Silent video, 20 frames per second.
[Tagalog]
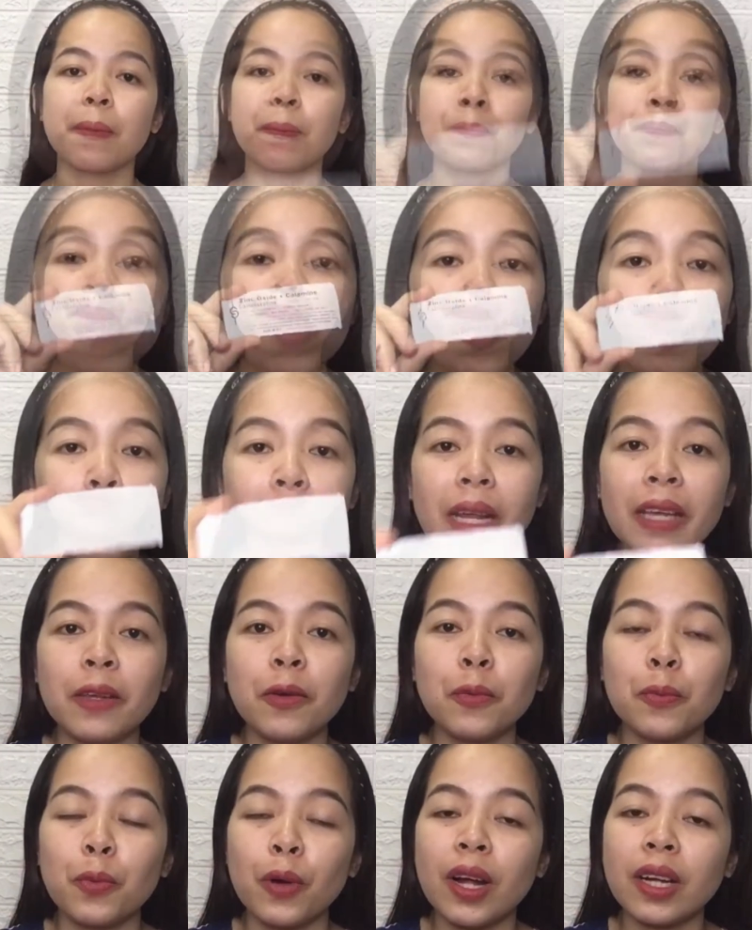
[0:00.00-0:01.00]
So ito pala
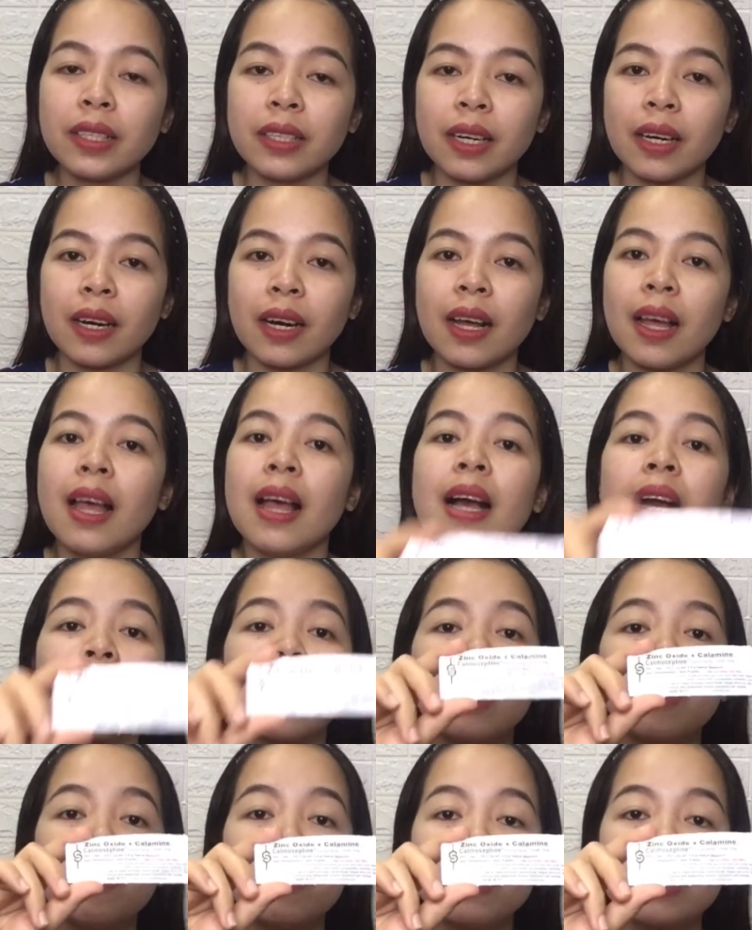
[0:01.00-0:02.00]
yung product.
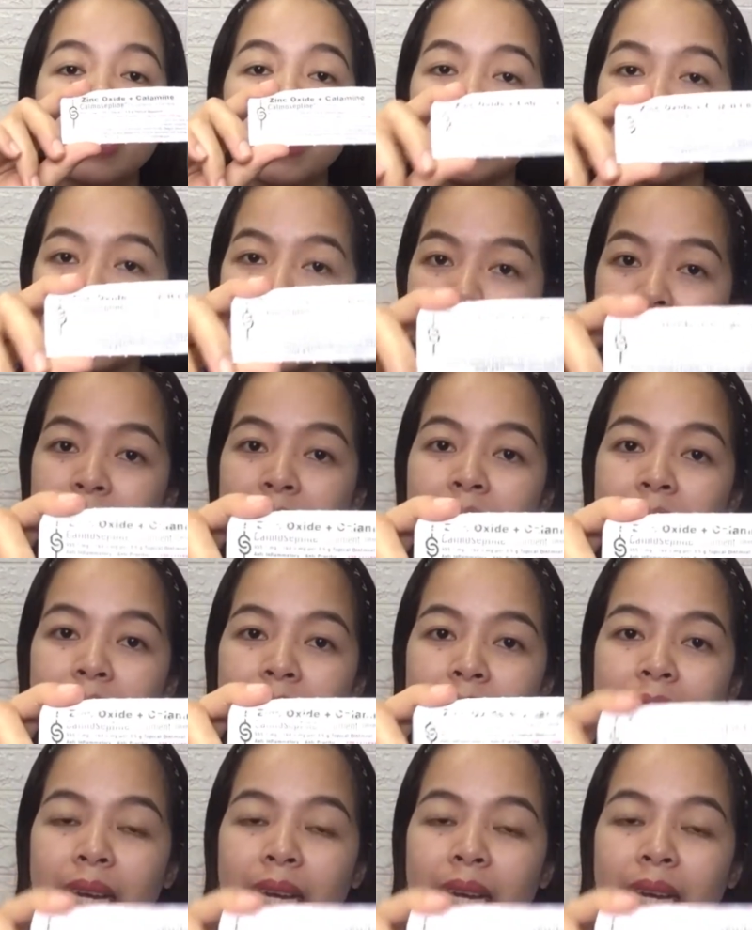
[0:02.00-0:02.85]
Calmoseptin lang